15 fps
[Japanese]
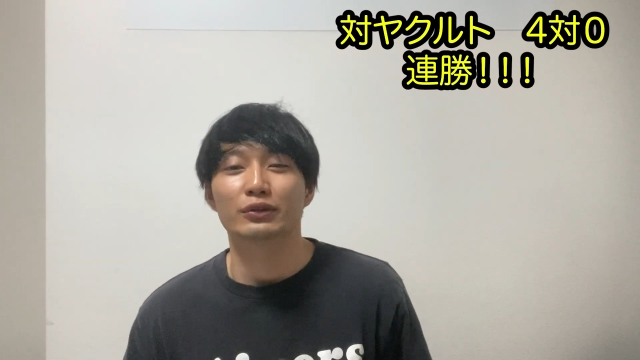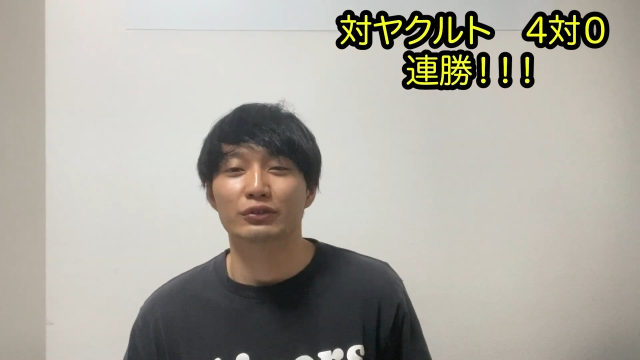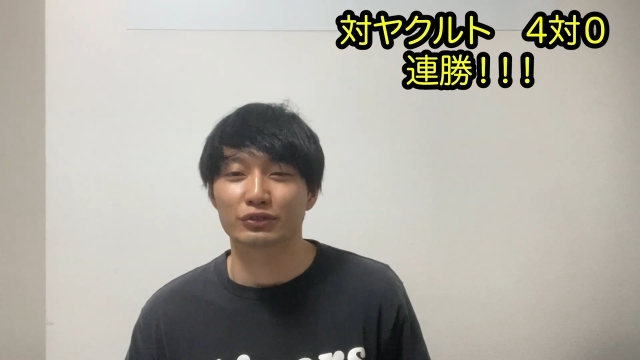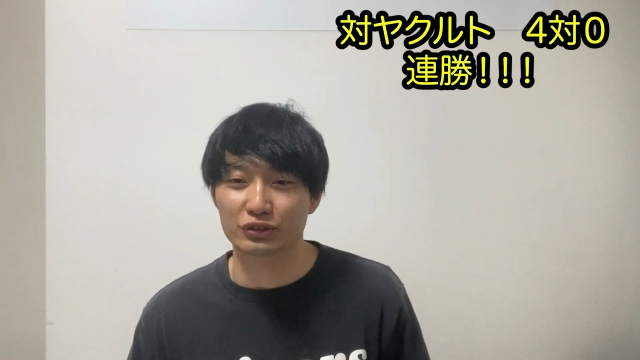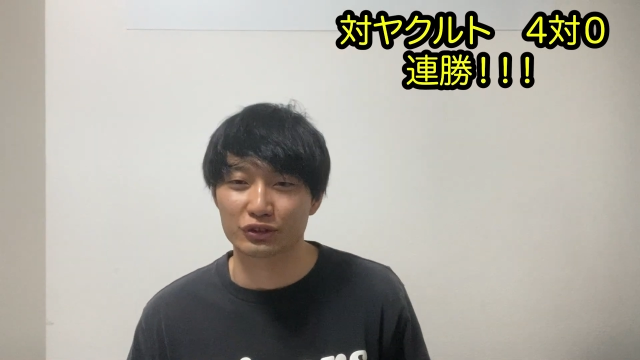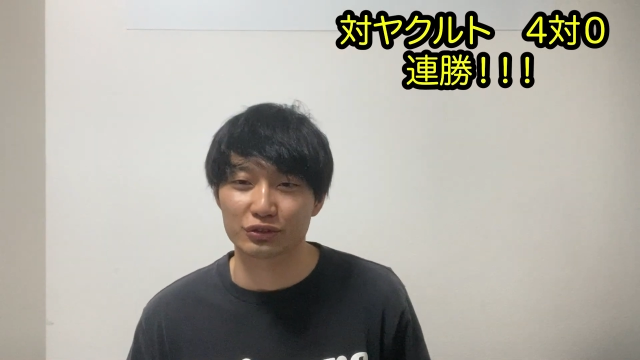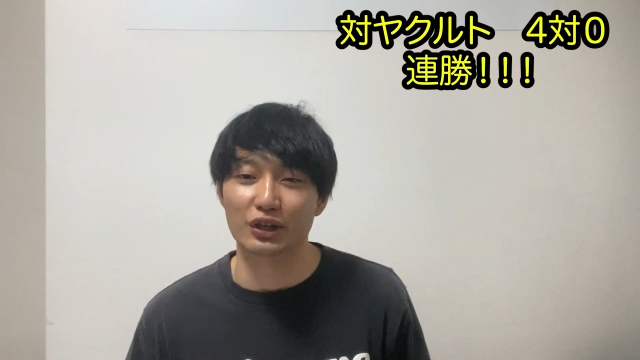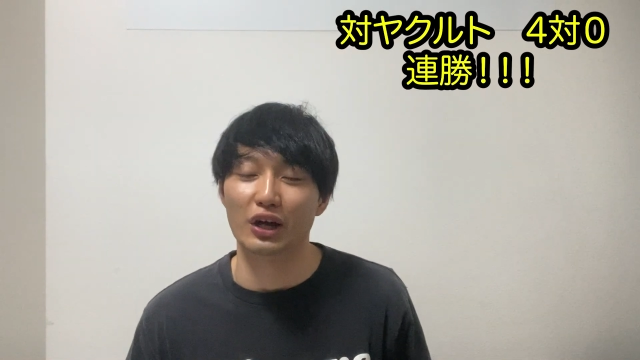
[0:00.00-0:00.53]

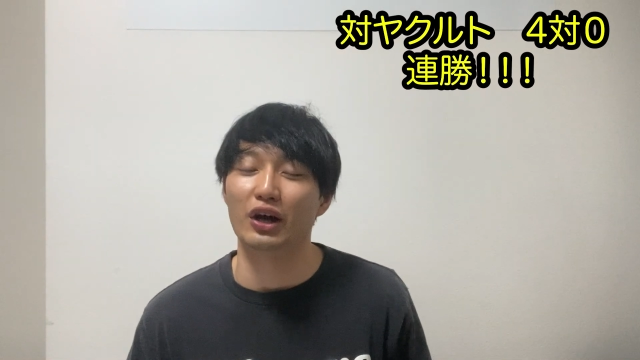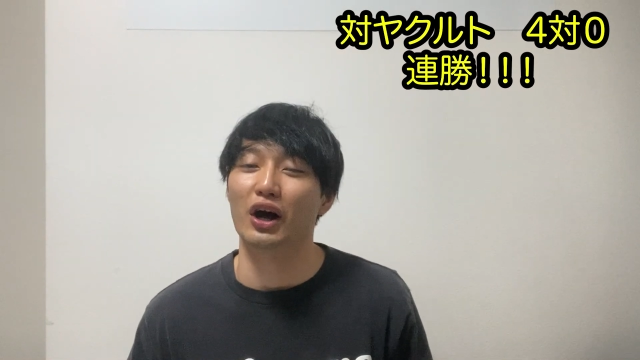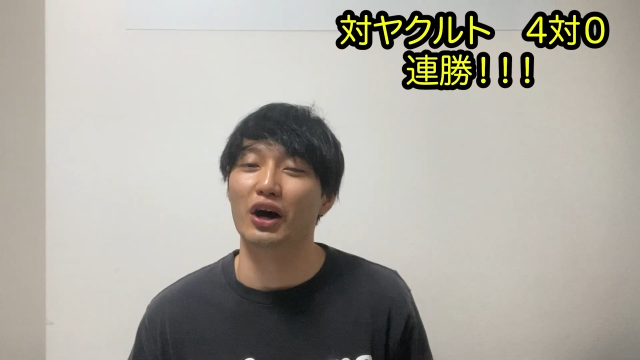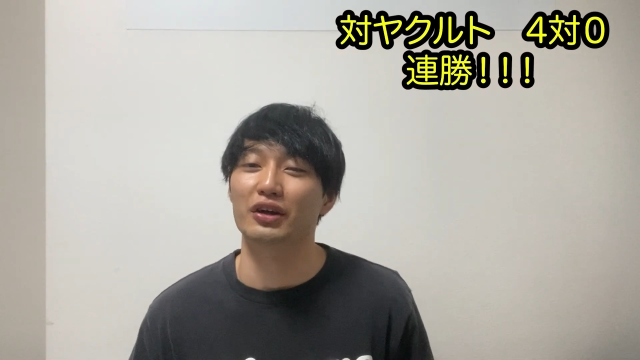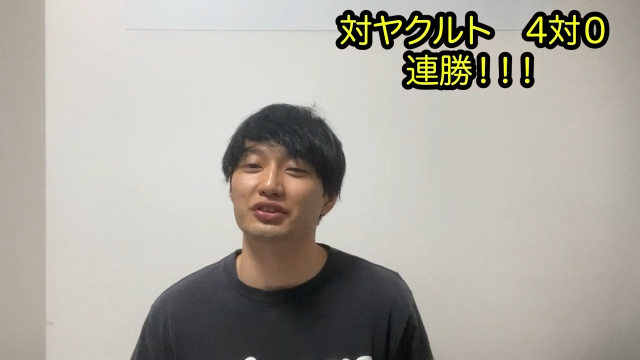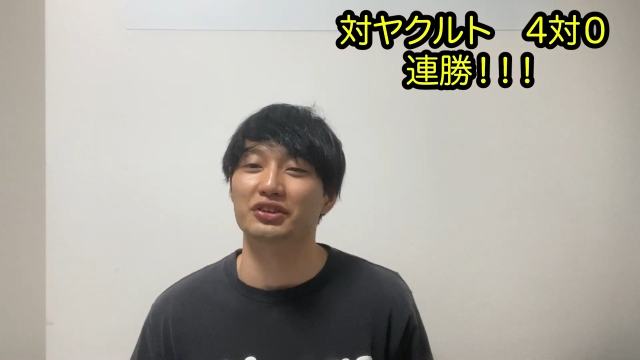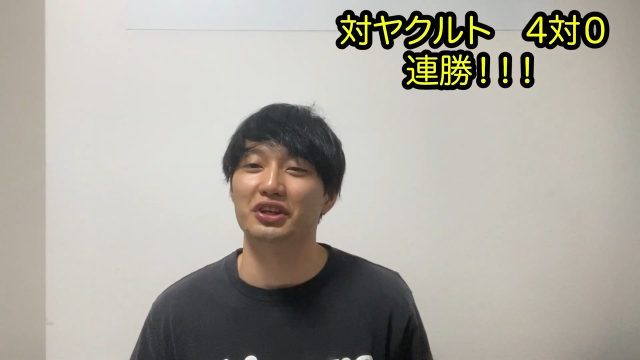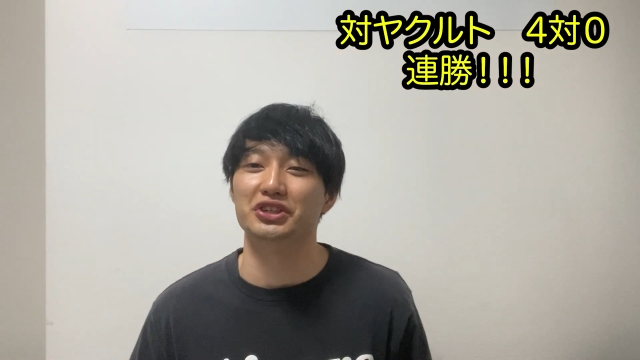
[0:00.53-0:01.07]
うん、なんか
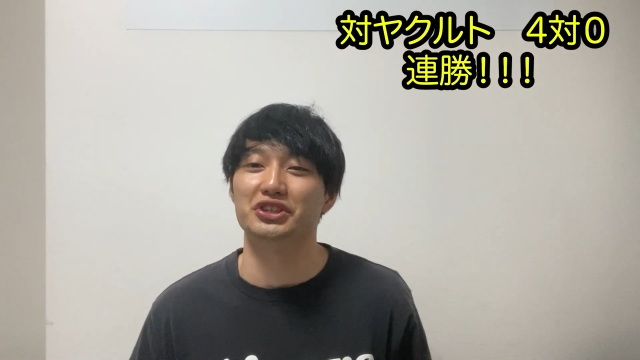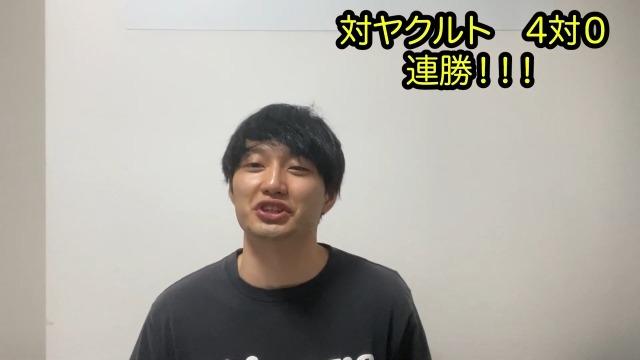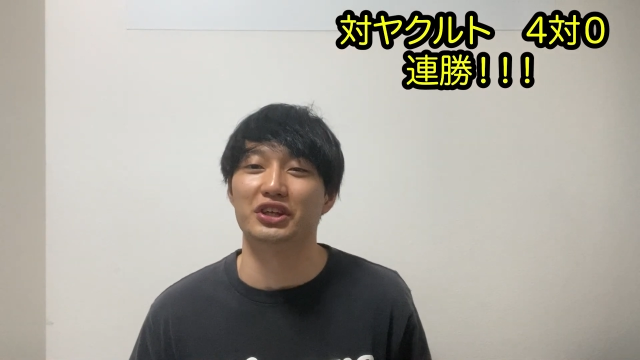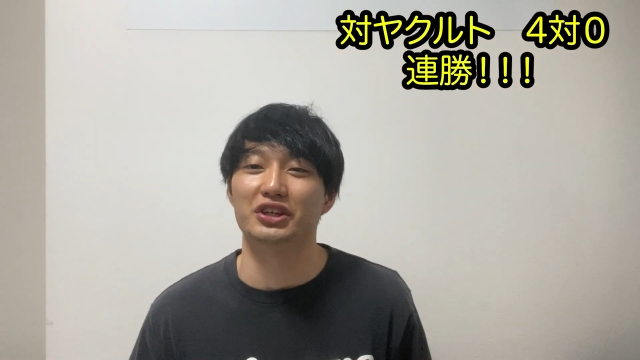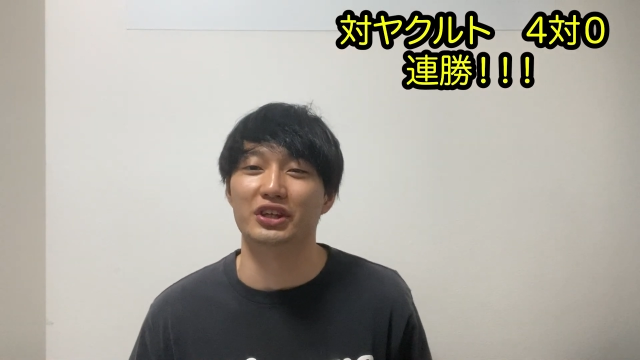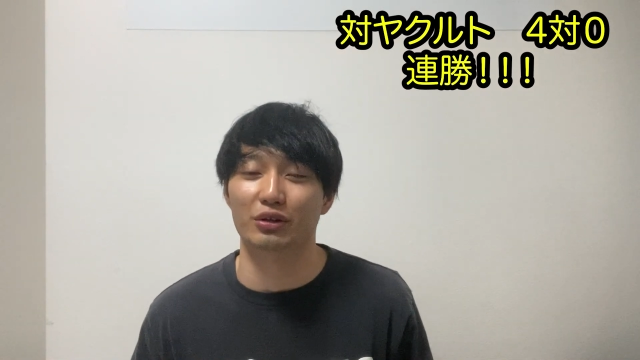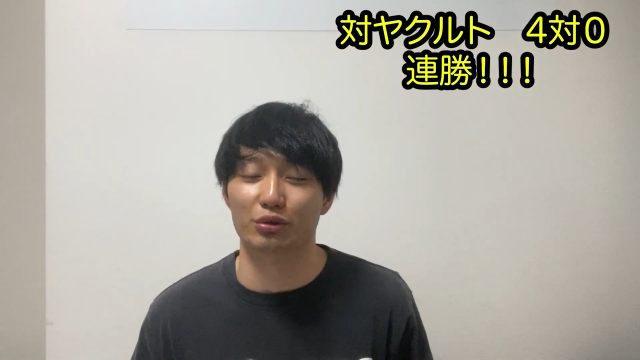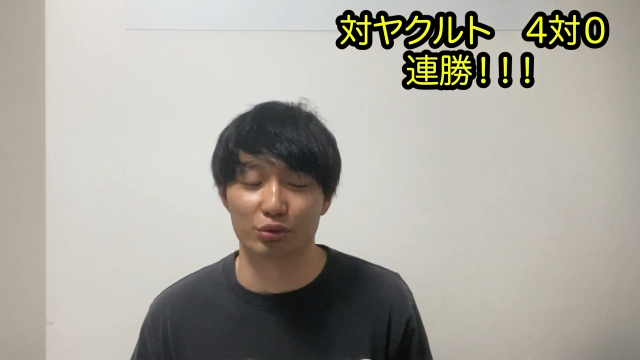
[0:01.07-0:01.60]
安定して
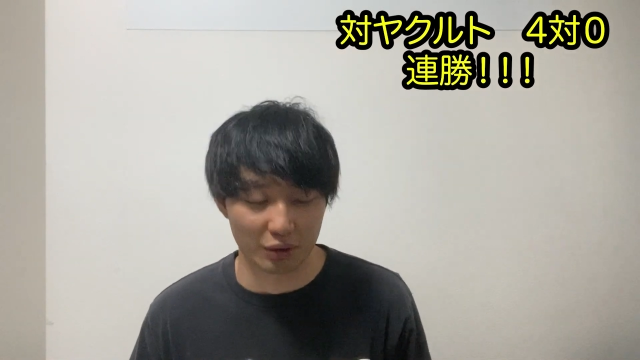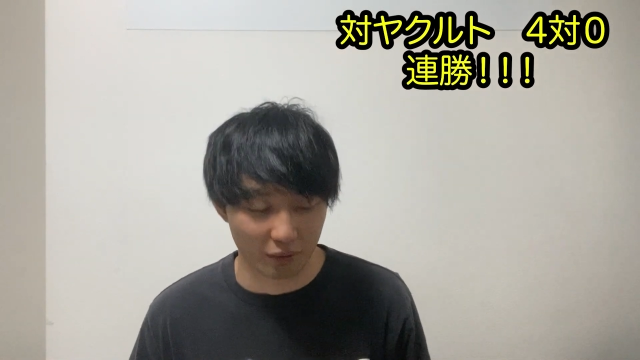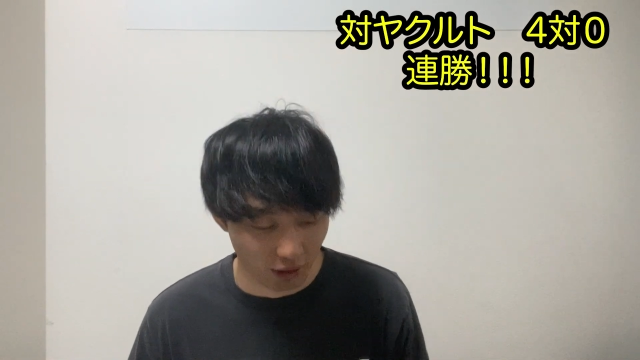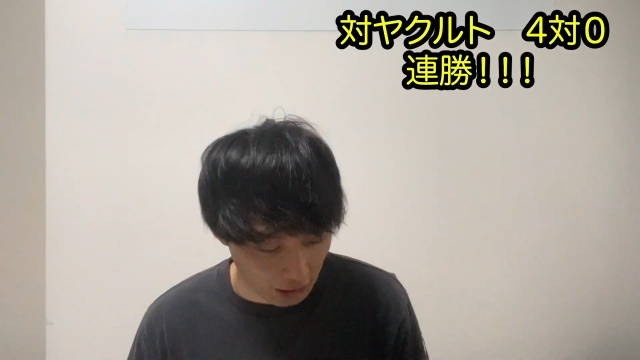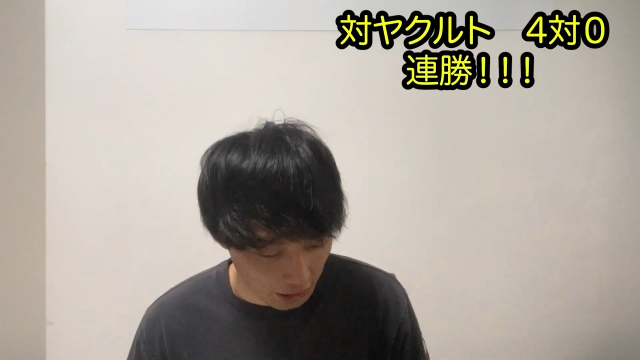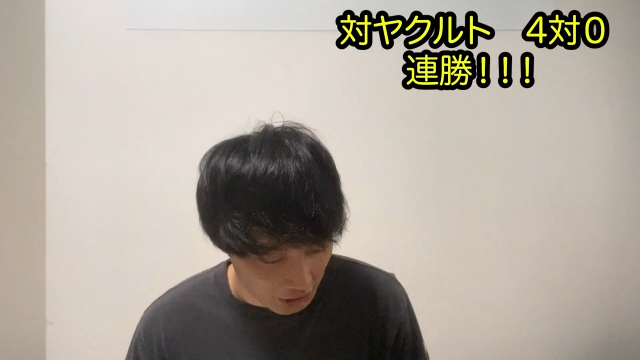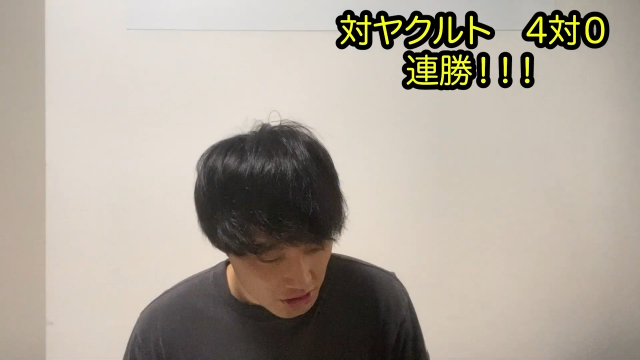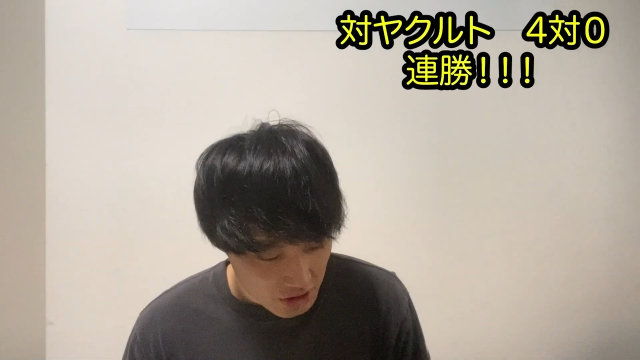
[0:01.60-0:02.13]
きてるんで
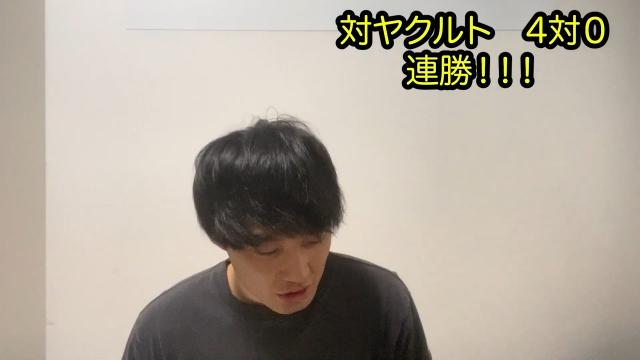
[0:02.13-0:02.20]
は。